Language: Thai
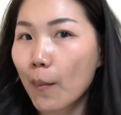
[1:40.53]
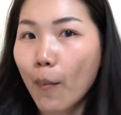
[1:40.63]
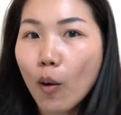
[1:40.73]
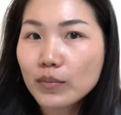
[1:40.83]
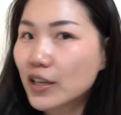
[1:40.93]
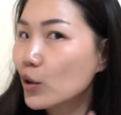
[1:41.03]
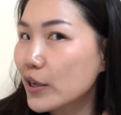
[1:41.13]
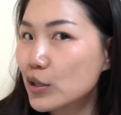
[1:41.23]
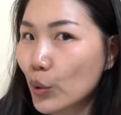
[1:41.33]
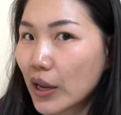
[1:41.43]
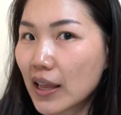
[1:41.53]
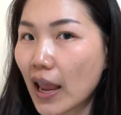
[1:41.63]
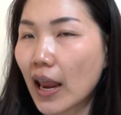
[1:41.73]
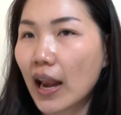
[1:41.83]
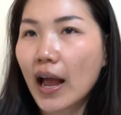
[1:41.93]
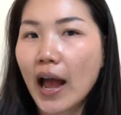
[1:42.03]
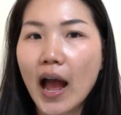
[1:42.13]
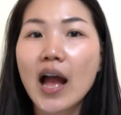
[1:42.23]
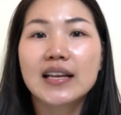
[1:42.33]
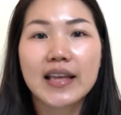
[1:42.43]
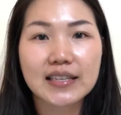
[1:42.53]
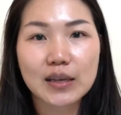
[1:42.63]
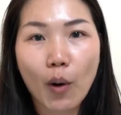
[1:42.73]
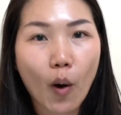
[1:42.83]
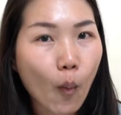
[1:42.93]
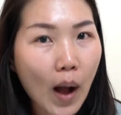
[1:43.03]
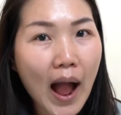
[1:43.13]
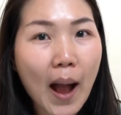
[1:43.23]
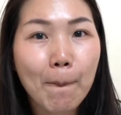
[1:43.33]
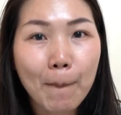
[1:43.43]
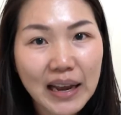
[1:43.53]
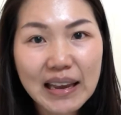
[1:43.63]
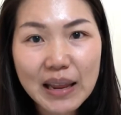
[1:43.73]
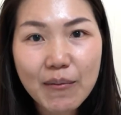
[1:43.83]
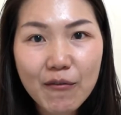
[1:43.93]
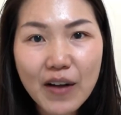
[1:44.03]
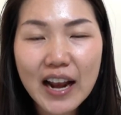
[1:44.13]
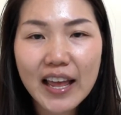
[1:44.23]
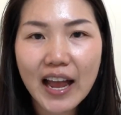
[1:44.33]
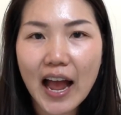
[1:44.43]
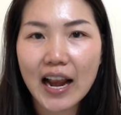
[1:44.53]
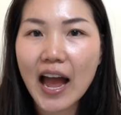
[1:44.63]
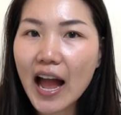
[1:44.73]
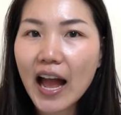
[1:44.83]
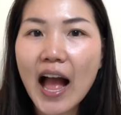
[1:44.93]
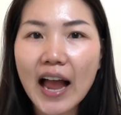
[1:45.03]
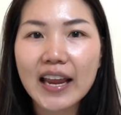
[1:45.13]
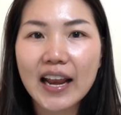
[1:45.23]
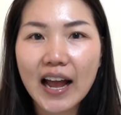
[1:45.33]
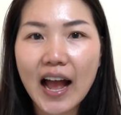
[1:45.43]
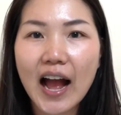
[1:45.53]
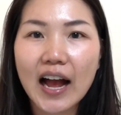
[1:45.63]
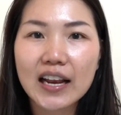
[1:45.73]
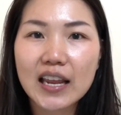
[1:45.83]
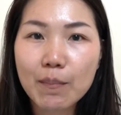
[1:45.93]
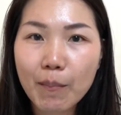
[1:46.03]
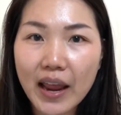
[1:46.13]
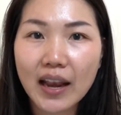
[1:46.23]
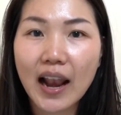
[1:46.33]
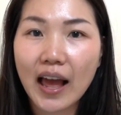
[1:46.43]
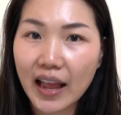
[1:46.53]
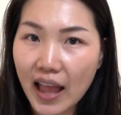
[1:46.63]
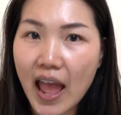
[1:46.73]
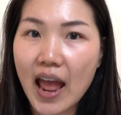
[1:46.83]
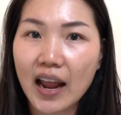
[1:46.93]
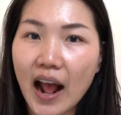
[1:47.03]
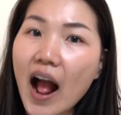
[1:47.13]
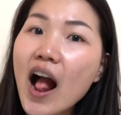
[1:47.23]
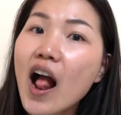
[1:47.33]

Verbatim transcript: ผมสลวยสวยเก๋นะคะ อยากจะบอกว่ามันดีมากๆเลยค่ะ ถ้าใครนะคะที่เป็นรังแคนะคะ